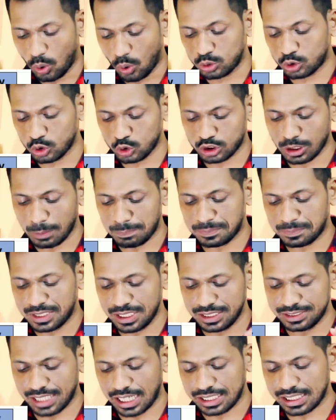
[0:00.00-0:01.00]
और जो
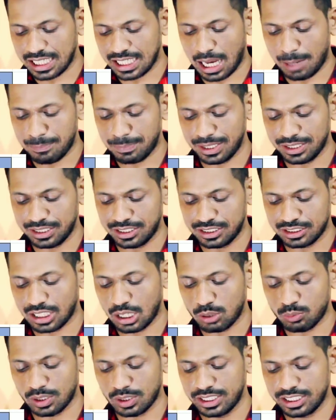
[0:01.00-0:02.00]
सबसे ज़्यादा यहाँ पे
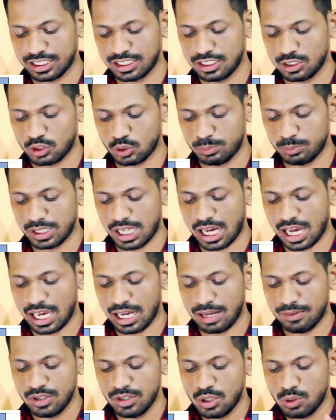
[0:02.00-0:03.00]
गिरता हुआ देखने को मिला
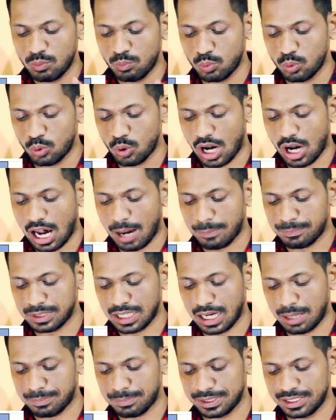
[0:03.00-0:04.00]
है वो आप
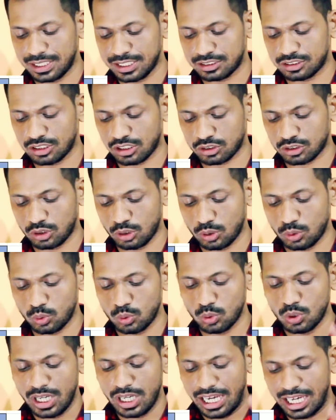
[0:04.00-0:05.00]
यहाँ पे देख सकते हो